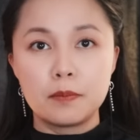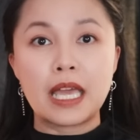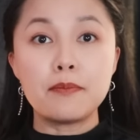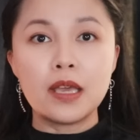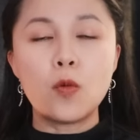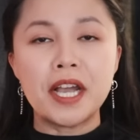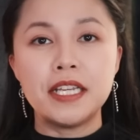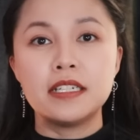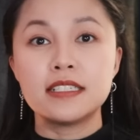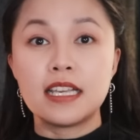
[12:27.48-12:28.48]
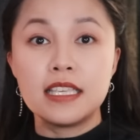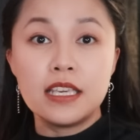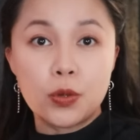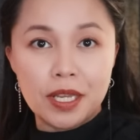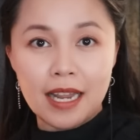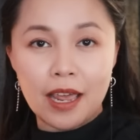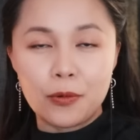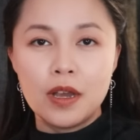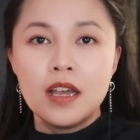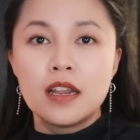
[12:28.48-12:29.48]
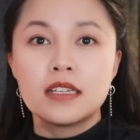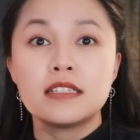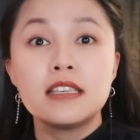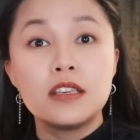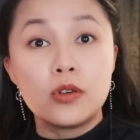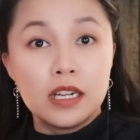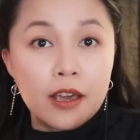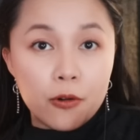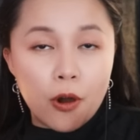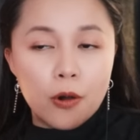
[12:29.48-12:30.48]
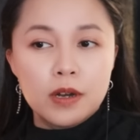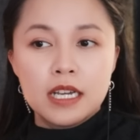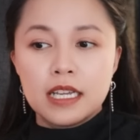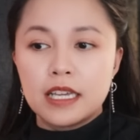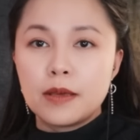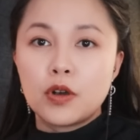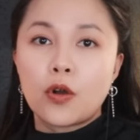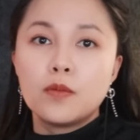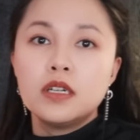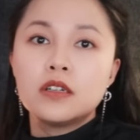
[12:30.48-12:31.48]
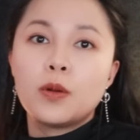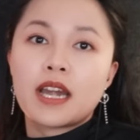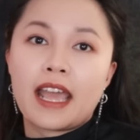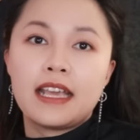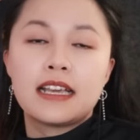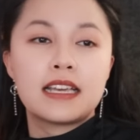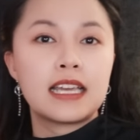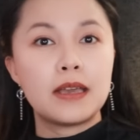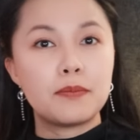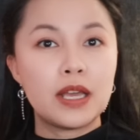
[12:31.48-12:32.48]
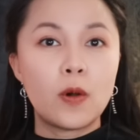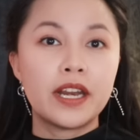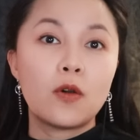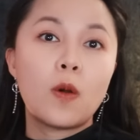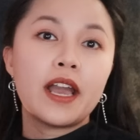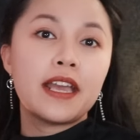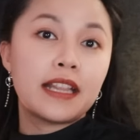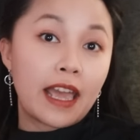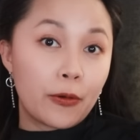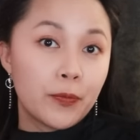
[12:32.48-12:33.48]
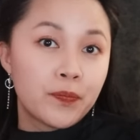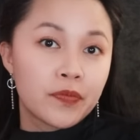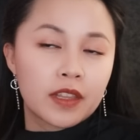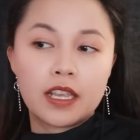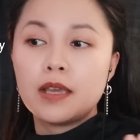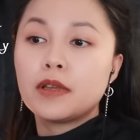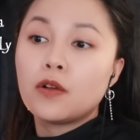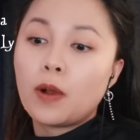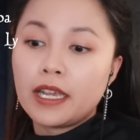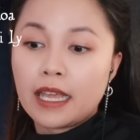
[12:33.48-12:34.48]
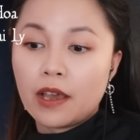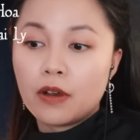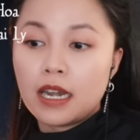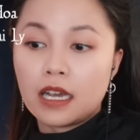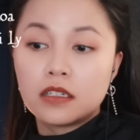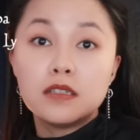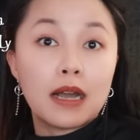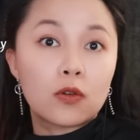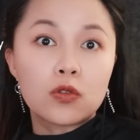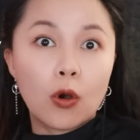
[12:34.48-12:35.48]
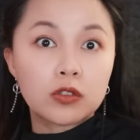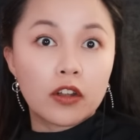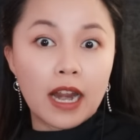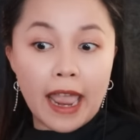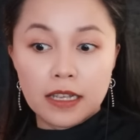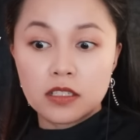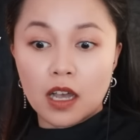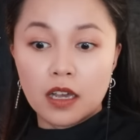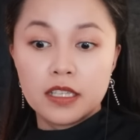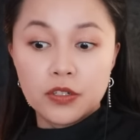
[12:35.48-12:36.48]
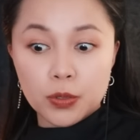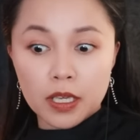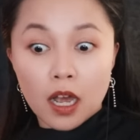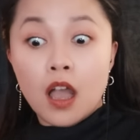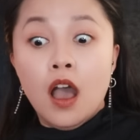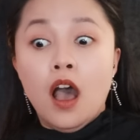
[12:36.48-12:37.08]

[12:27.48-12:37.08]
cái máy quay nó sẽ di chuyển theo nó sẽ di chuyển theo cổ thì khi mà cổ bước qua đây cái khe máy quay nó quay theo thì khi mà nó quay theo á, là gương mặt của cổ tỏ ra hoảng sợ nhìn xuống dưới đó